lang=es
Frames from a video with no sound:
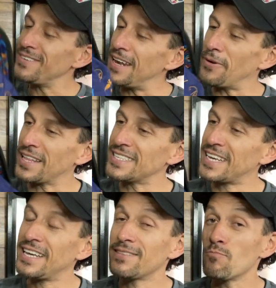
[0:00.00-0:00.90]
La verdad es
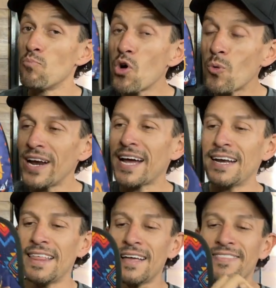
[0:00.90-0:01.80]
que muy buena
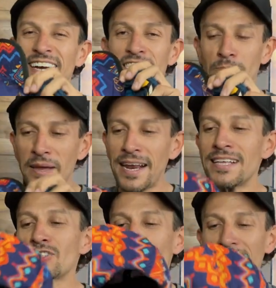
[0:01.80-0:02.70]
calidad, transpiran, son